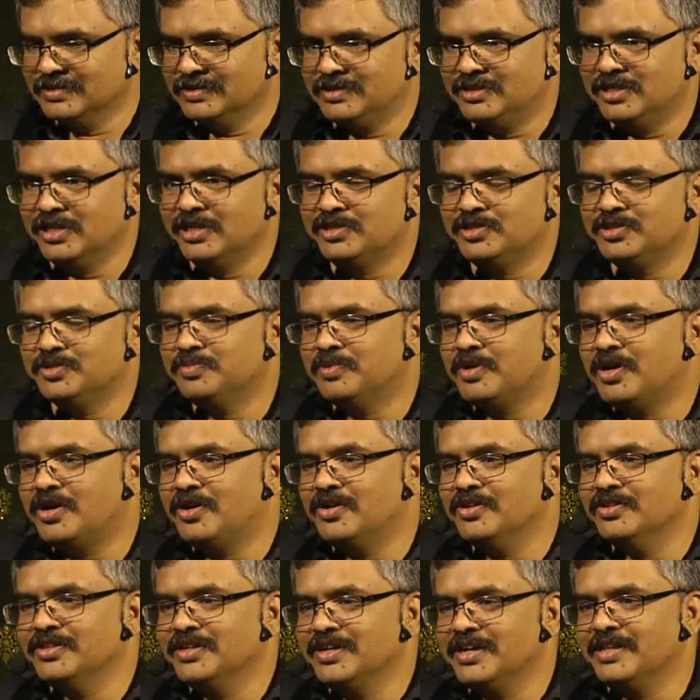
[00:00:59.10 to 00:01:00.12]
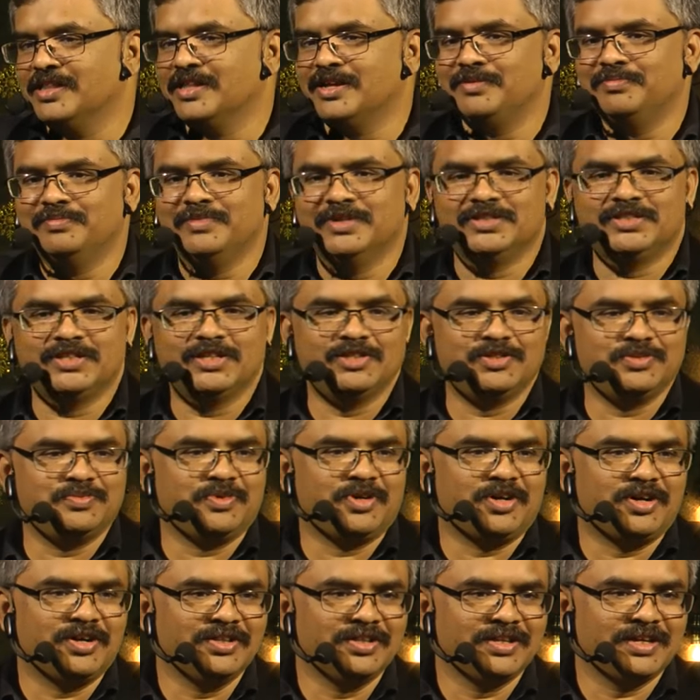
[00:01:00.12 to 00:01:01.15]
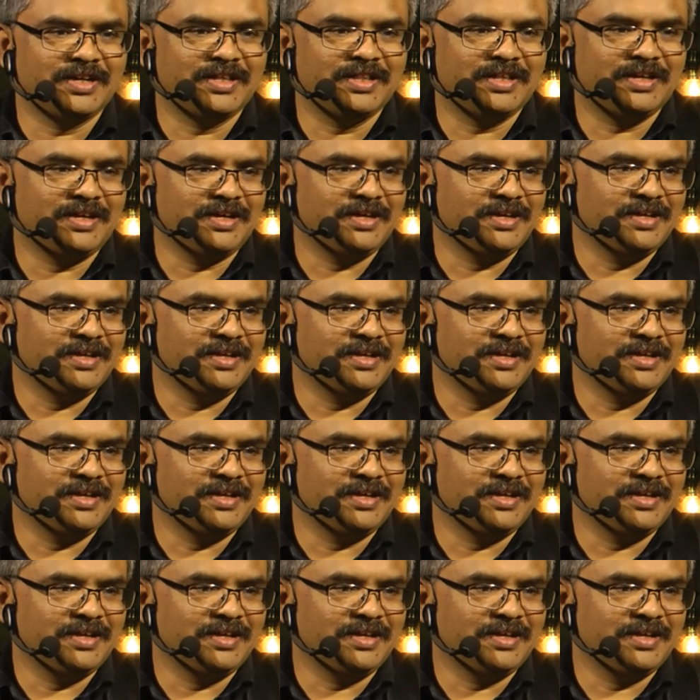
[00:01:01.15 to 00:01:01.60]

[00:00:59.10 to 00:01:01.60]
చర్చ్ బాగుంది కదా మెసేజ్ బాగుంది కదా